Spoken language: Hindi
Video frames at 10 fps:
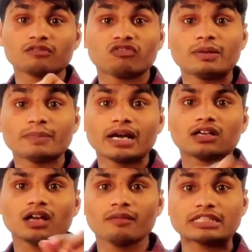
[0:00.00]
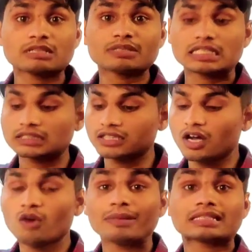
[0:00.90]
फ्लिपकार्ट अमेजोन पे जाता था
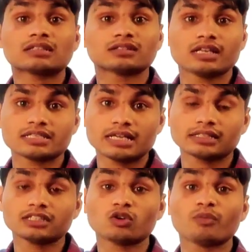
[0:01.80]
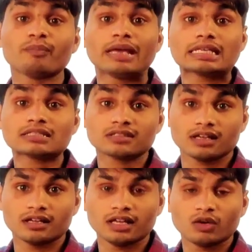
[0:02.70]
और मैं सर्च करता था कोई बेस्ट
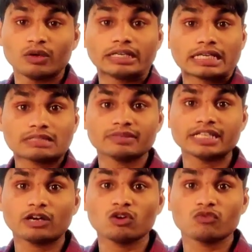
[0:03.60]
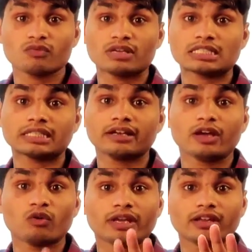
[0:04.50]
सा कोई ड्रेस मिल जाए कोई प्रोफेशनल
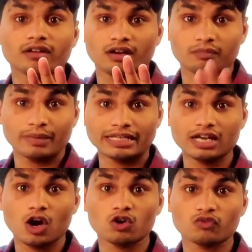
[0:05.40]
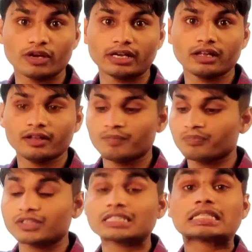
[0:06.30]
या कोई बढ़िया
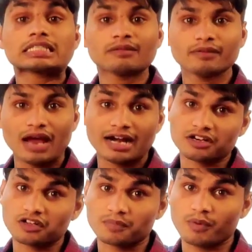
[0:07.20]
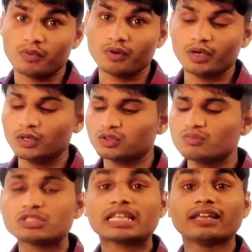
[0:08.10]
आउटफिट जिससे मैं ऑर्डर कर पाऊँ तो
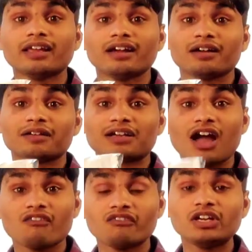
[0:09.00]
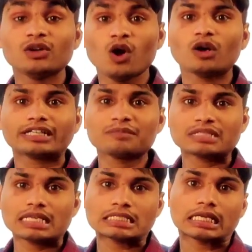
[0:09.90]
मुझे काफ़ी लॉन्ग टाइम
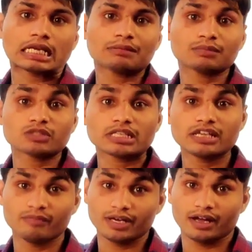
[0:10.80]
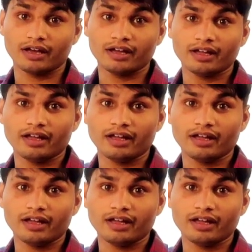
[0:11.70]
सर्च करने के बाद मुझे ये मिला